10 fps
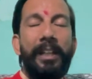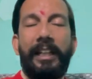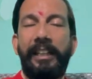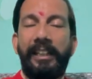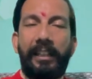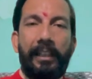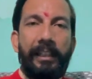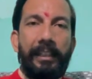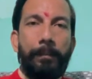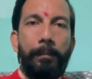कहीं ना कहीं
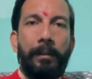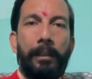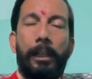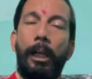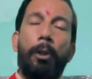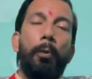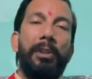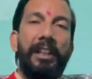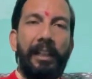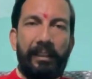हम कटौती
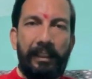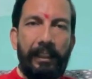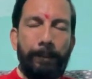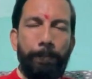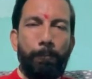करते हैं